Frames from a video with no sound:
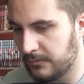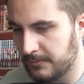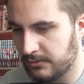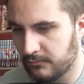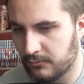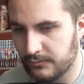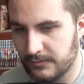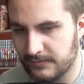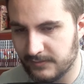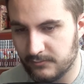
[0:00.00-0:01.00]
vais le mettre de
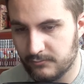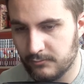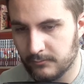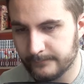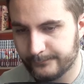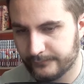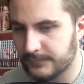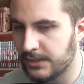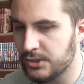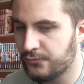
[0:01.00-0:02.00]
côté, c'est sûr.
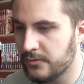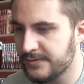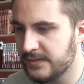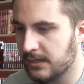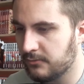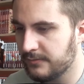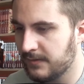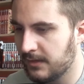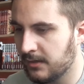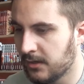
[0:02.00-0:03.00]
Et je vois aussi à
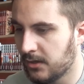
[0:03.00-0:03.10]
côté...